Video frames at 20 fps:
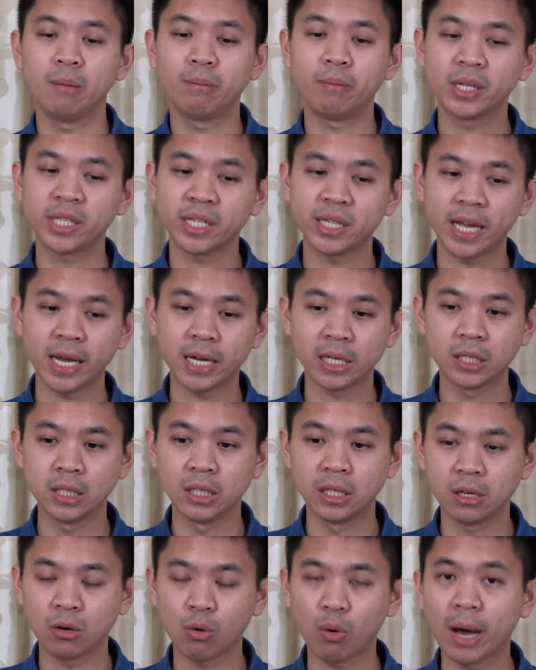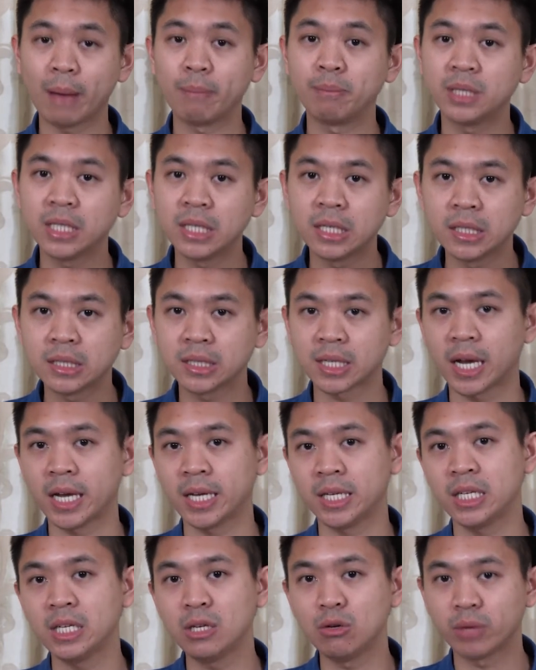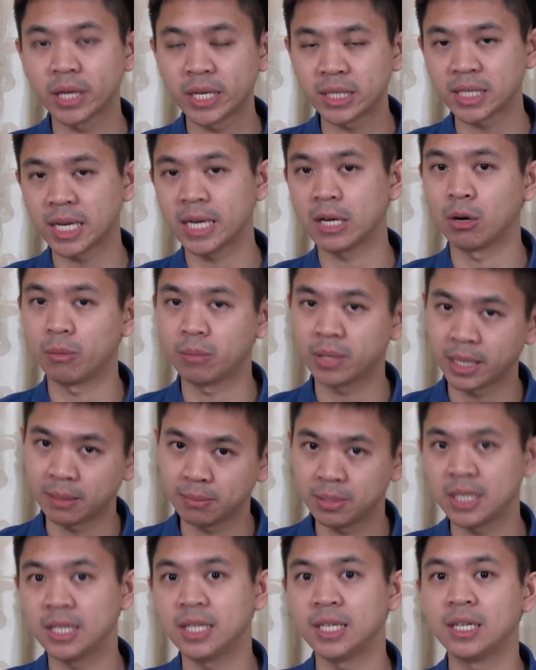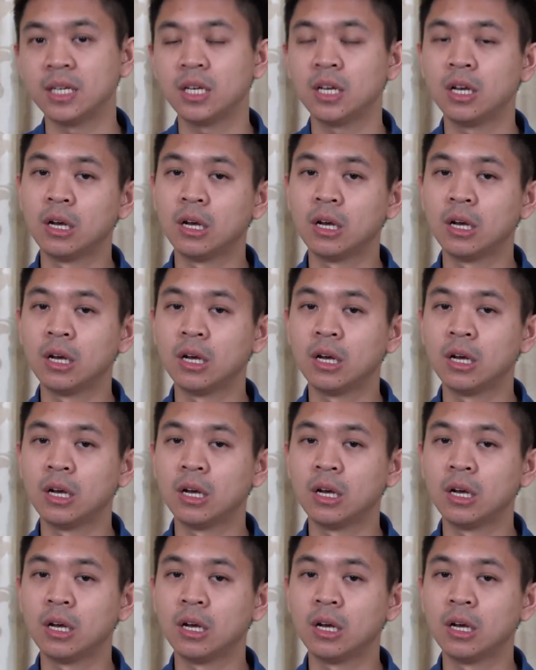มันแสดงถึงความจริงใจที่อยู่ในใจของประธานาธิบดี